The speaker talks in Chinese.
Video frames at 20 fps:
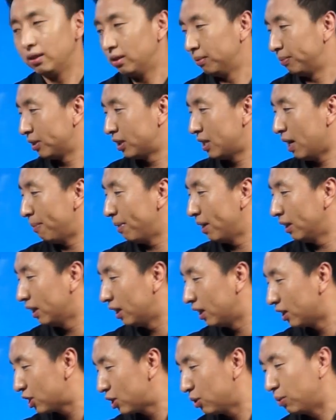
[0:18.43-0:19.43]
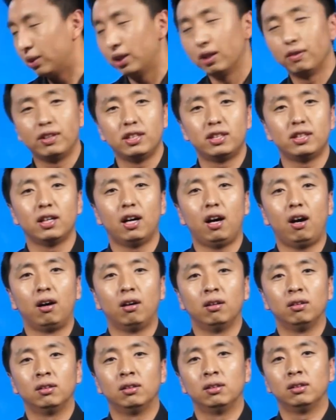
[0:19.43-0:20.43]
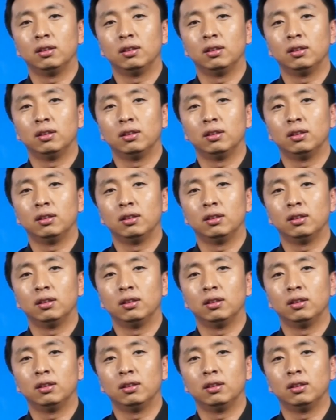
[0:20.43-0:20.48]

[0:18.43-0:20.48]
那么下面呢是我的微信号，